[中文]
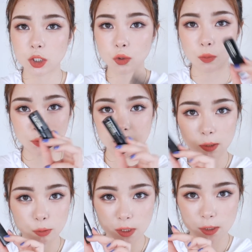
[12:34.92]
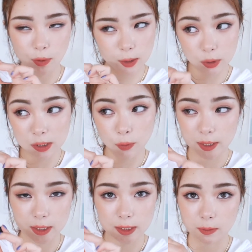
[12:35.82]
这是我目前最喜欢最喜
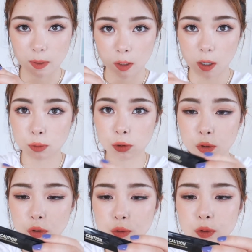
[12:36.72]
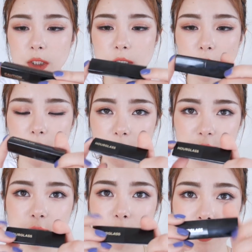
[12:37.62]
欢的睫毛膏。所以说我觉得这小样很
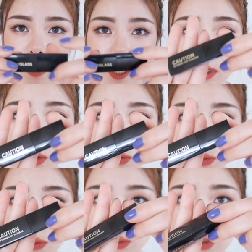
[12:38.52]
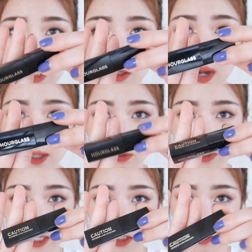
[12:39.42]
方便，以后出去旅行的话就
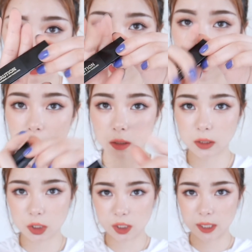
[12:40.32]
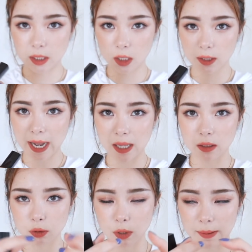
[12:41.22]
带这个就好了。之前那个大
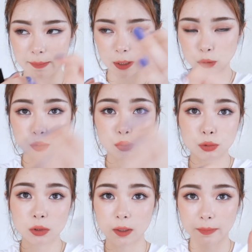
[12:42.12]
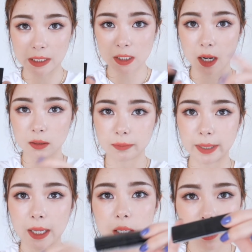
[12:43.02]
的就还蛮粗的，蛮长的
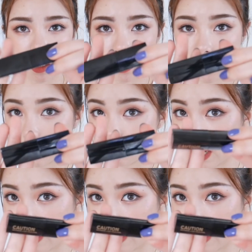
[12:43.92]
嘛，这个就